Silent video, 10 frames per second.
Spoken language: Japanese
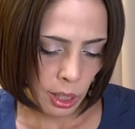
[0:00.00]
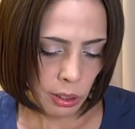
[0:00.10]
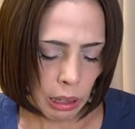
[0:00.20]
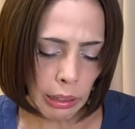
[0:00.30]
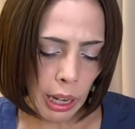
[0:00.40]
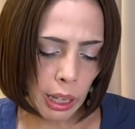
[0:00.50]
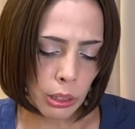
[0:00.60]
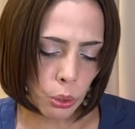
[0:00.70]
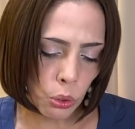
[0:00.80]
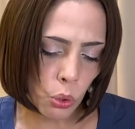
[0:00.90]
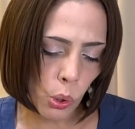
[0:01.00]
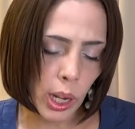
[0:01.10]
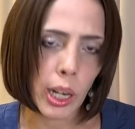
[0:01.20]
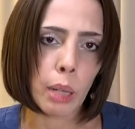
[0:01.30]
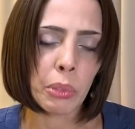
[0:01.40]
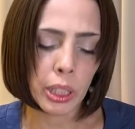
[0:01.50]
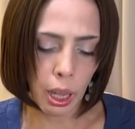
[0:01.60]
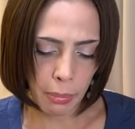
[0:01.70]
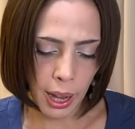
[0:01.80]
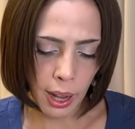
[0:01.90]
ただ、外から見
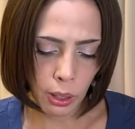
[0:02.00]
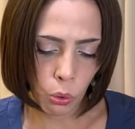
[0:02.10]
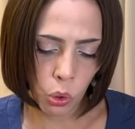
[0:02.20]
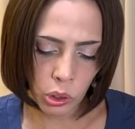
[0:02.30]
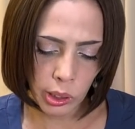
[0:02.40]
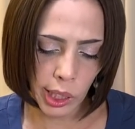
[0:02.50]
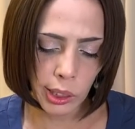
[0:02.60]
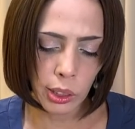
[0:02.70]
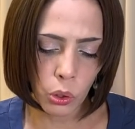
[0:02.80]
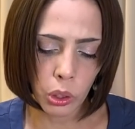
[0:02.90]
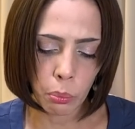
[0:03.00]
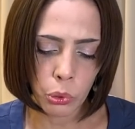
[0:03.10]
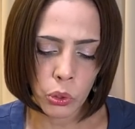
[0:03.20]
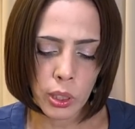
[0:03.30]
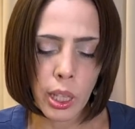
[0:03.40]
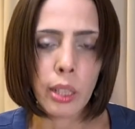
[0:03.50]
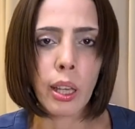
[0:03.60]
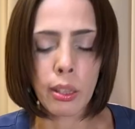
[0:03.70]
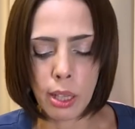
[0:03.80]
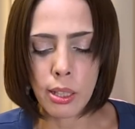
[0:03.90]
れば、こんなひどいムン政
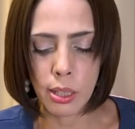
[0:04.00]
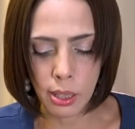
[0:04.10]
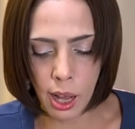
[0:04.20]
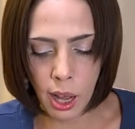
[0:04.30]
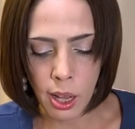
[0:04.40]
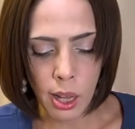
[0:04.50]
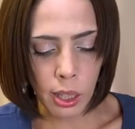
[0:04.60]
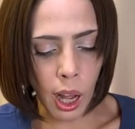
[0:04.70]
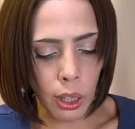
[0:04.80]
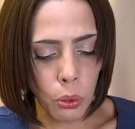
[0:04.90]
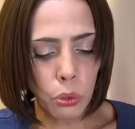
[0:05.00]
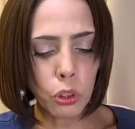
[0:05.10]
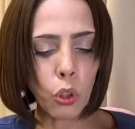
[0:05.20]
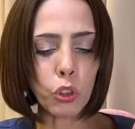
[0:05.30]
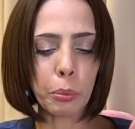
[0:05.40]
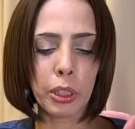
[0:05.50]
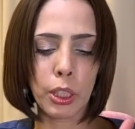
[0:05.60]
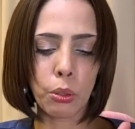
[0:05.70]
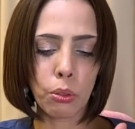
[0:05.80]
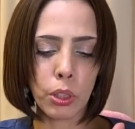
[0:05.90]
権ですが、韓国国民には
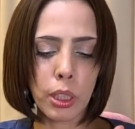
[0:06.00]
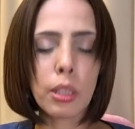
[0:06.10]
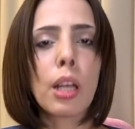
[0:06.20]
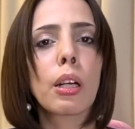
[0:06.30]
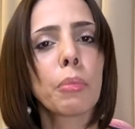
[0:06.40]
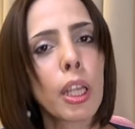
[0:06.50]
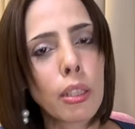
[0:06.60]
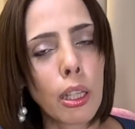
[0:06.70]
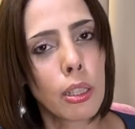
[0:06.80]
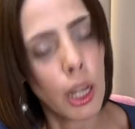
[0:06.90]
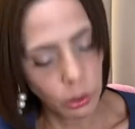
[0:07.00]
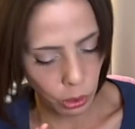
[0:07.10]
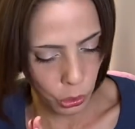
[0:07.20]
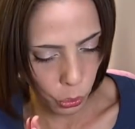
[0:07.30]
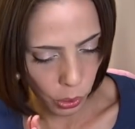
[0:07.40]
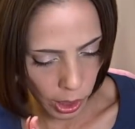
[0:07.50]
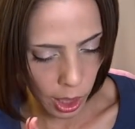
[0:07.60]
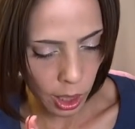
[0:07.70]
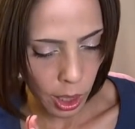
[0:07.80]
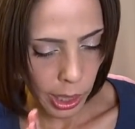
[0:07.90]
その実態が見えていないのでしょう
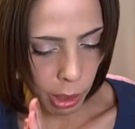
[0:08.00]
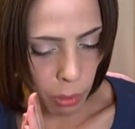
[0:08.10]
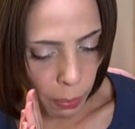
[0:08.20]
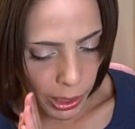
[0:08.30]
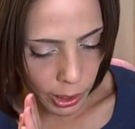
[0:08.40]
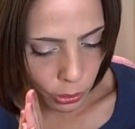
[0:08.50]
か今まで